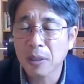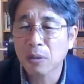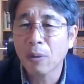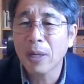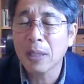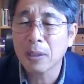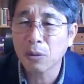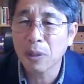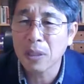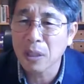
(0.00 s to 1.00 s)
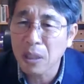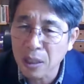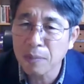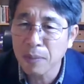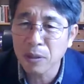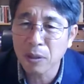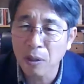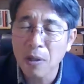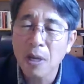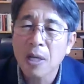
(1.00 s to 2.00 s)
그들은 환란을 통해서
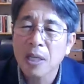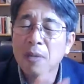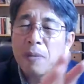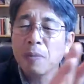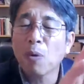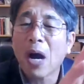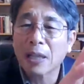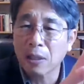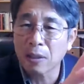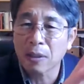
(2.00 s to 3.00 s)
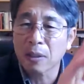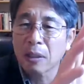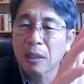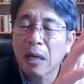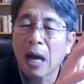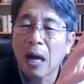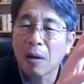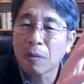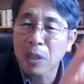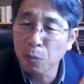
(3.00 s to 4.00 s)
이기면서 이미 보던
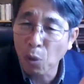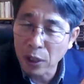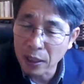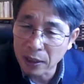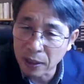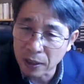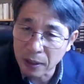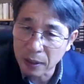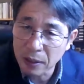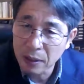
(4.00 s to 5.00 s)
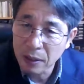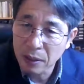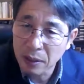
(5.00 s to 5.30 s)
아, 그 모델들을